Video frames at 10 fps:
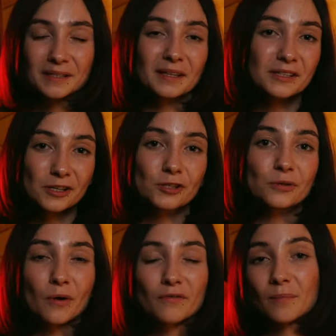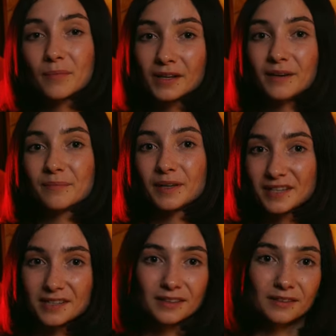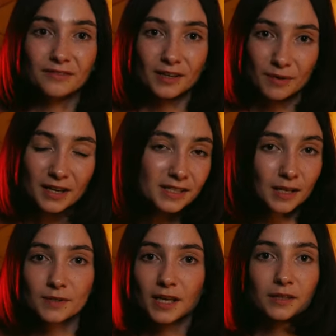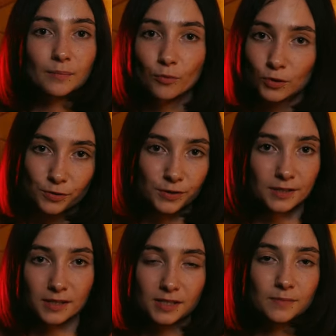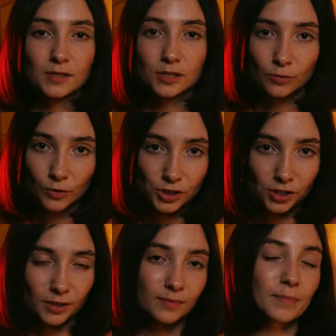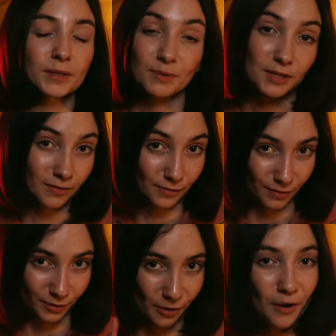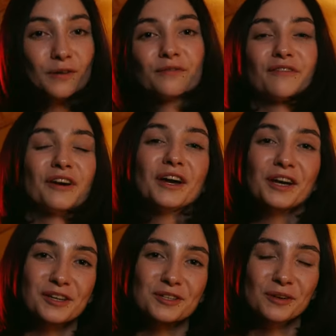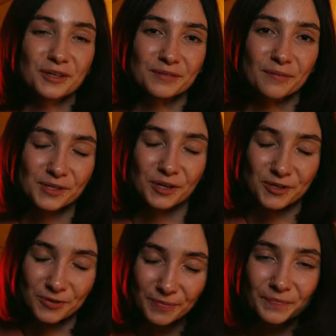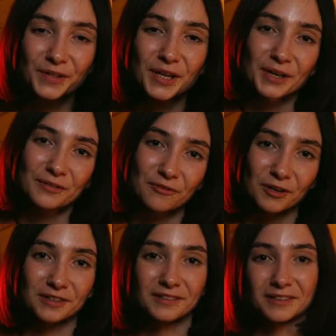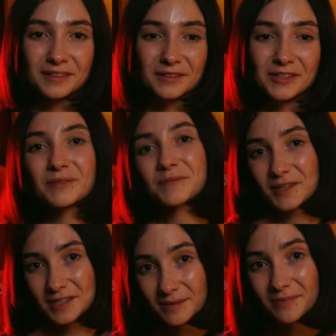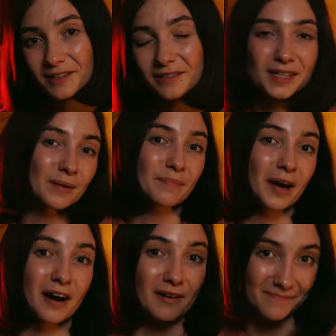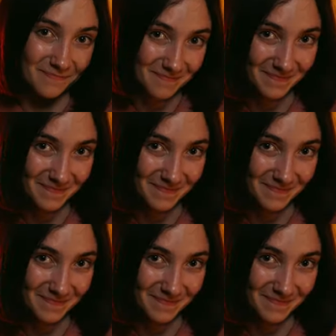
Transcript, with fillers: Надеюсь, что вам была полезна эта информация. Обязательно пользуйтесь этими источниками, подписывайте фотографов. Еще раз вам скажу. Вот. Э, всем спасибо, всем пока.